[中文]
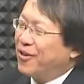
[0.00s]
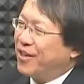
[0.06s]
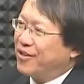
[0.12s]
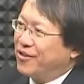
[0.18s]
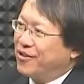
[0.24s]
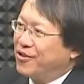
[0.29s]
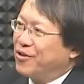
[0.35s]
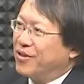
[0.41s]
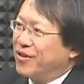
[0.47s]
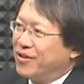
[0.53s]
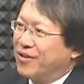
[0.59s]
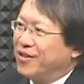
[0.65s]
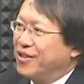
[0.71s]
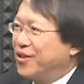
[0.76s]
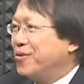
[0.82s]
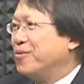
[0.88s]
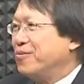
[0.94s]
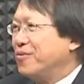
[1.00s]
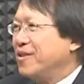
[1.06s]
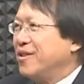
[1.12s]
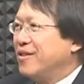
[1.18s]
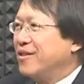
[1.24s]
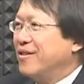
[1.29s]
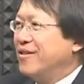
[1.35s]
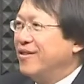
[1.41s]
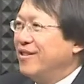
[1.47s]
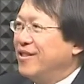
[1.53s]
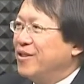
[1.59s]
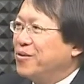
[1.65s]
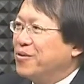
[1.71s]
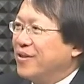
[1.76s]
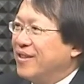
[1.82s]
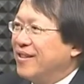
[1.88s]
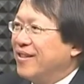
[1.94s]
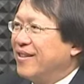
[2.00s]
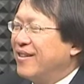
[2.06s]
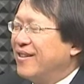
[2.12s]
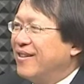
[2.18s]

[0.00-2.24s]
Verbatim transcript: 来就选择去注册医专呢？